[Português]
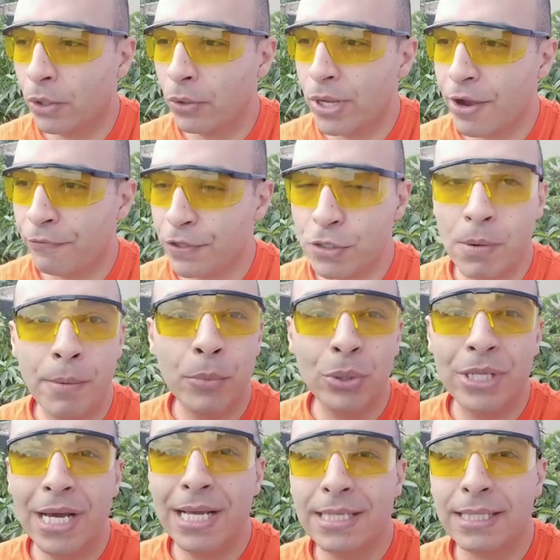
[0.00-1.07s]
eu ia fazer uma
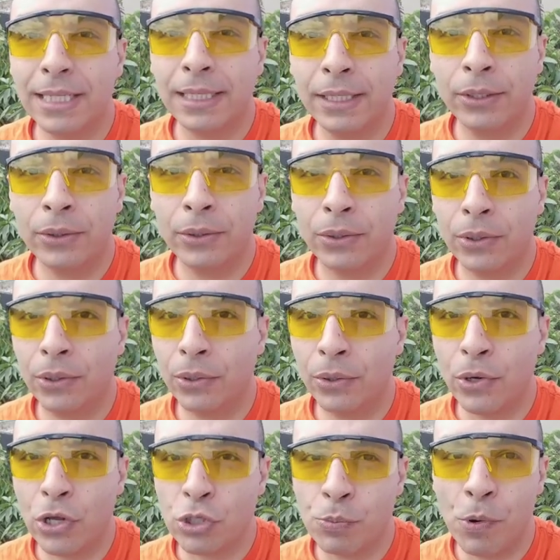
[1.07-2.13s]
mudança aqui no,
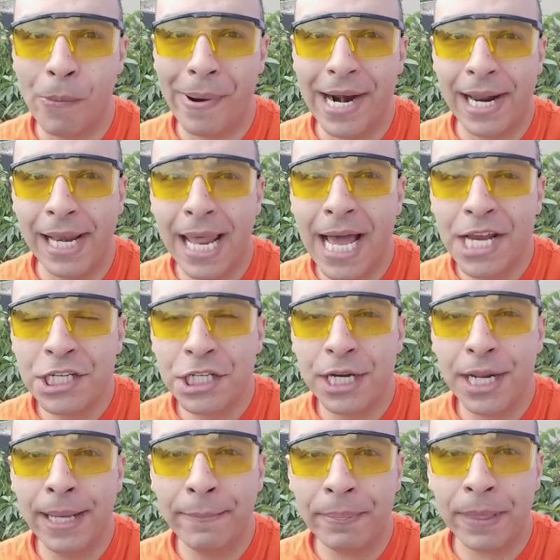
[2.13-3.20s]
nosso pomar na laje,
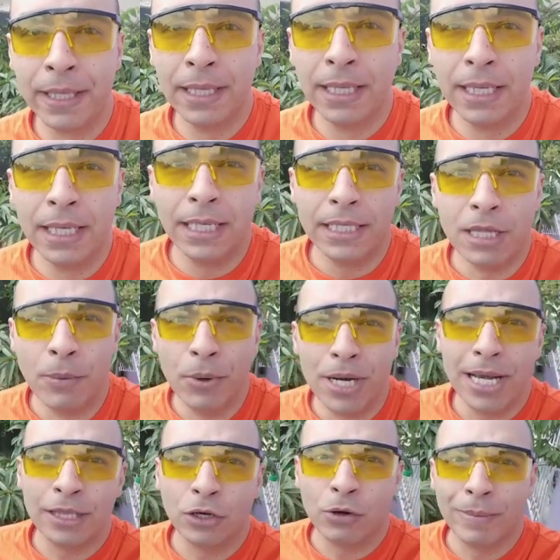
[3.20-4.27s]
né? E dá uma
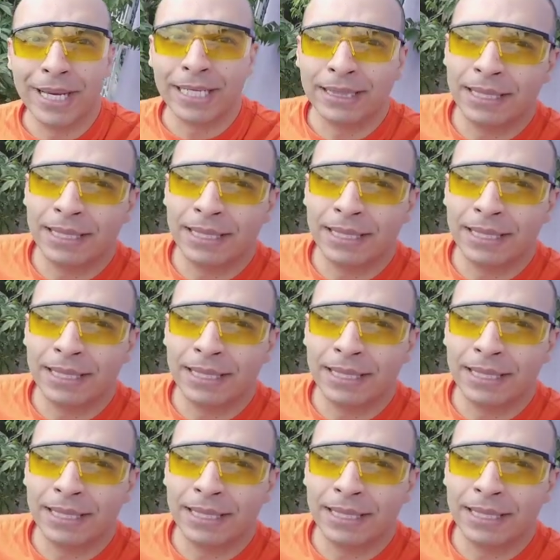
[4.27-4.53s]
olhada como é que